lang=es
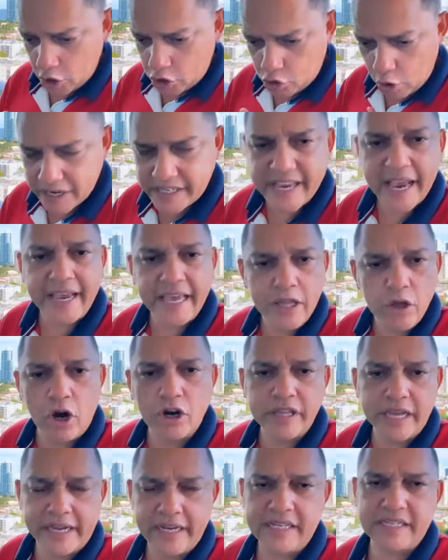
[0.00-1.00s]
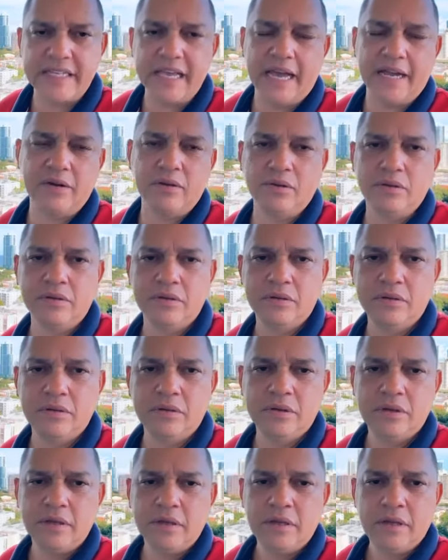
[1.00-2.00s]
soy seguidor de Cristiano.
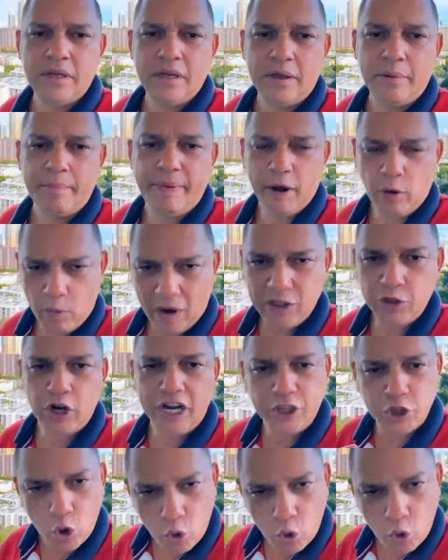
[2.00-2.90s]
Pero cuando le